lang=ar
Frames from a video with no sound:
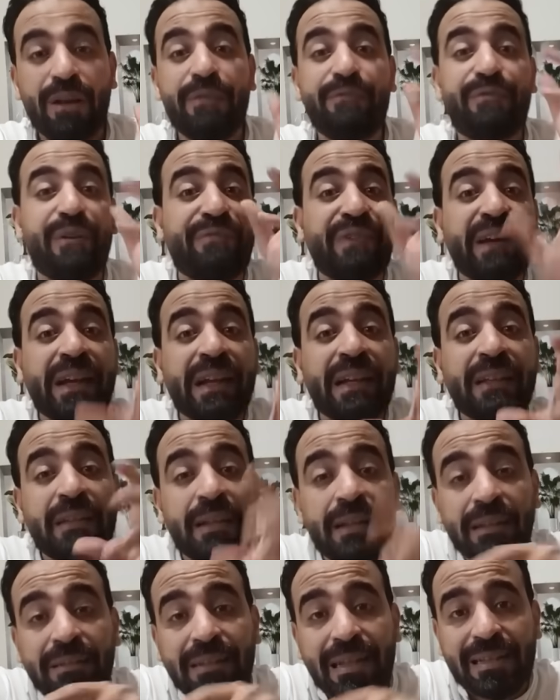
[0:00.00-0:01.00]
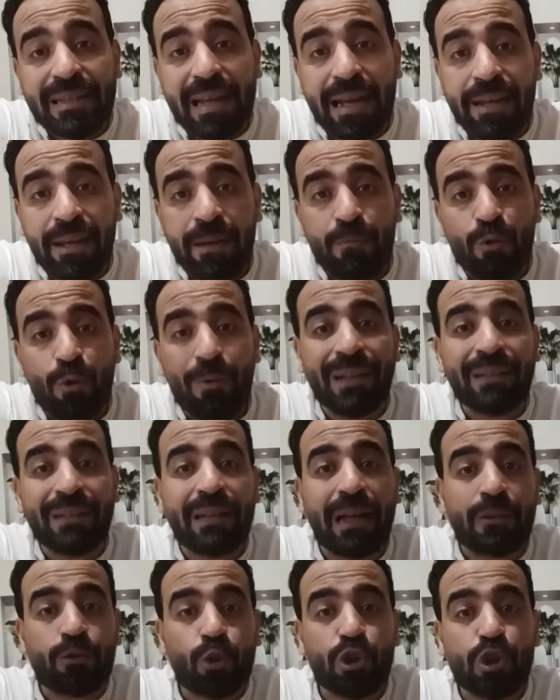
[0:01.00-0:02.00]
ففكره ان انت تسيب يبقى انت
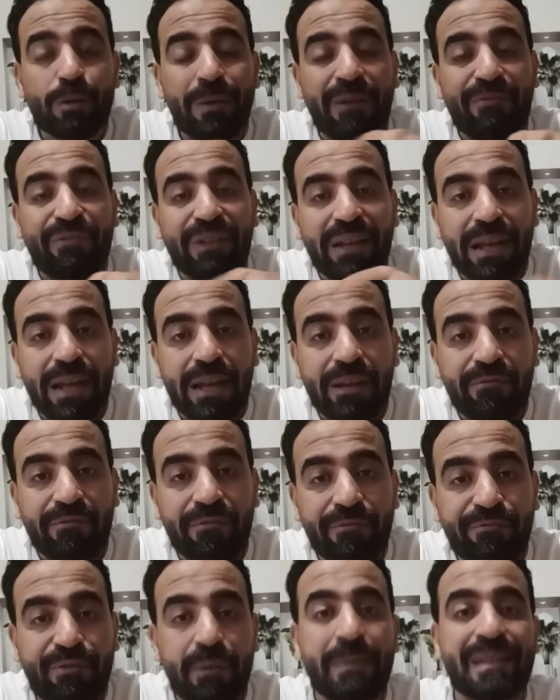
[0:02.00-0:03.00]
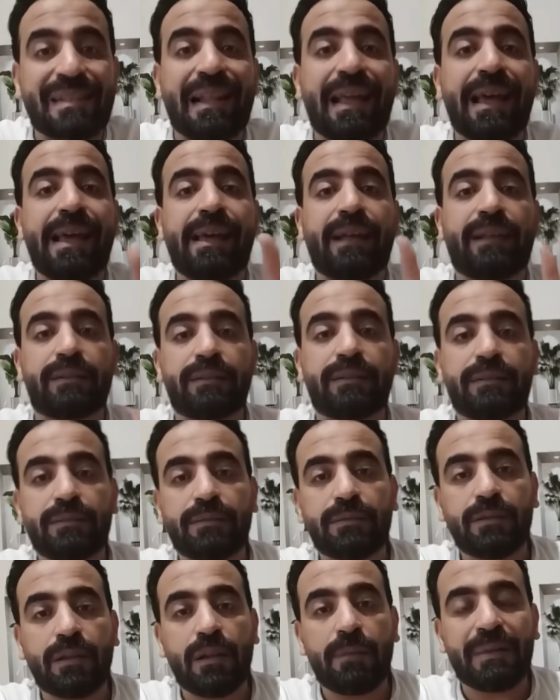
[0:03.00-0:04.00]
هتخش بقى في ايه في المزلقان
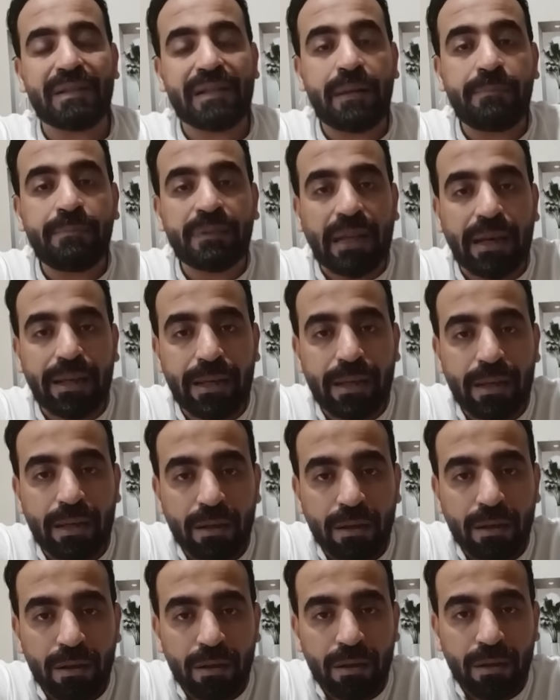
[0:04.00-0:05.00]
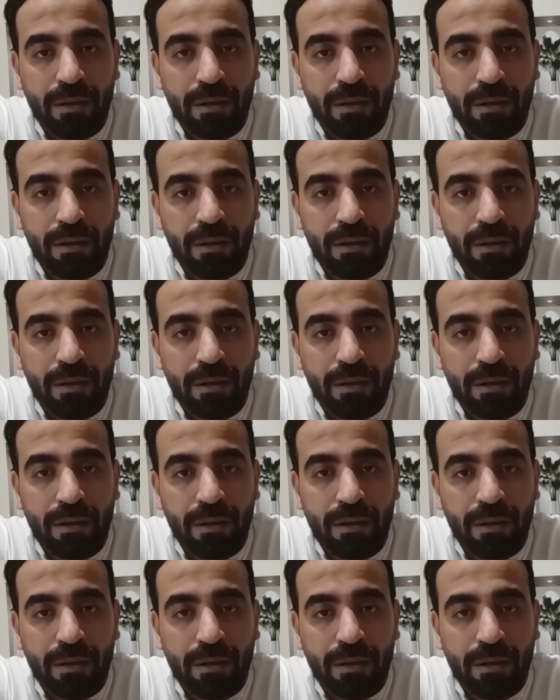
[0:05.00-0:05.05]
المزلقان بتاع ايه